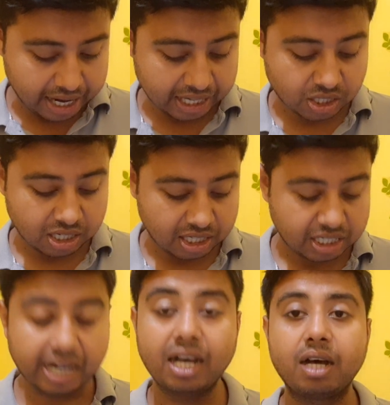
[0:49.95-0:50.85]
নেক্সট
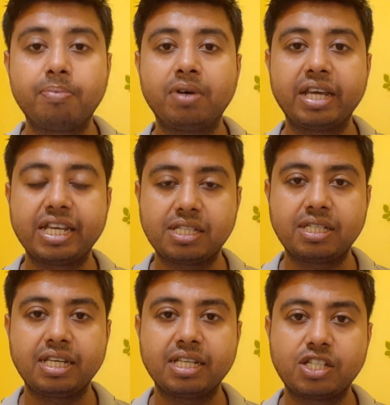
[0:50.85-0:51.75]
যারা
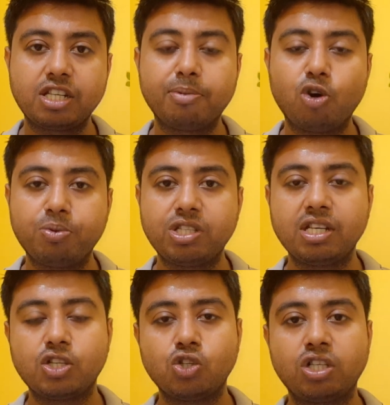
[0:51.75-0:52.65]
এসসি এসটি বা ওবিসি
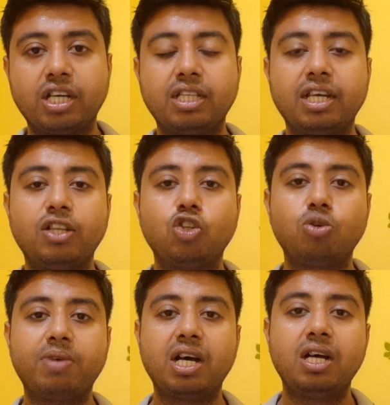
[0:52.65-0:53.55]
আছো সেক্ষেত্রে কিন্তু
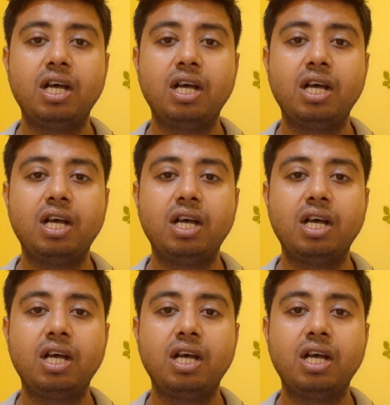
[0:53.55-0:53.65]
তোমরা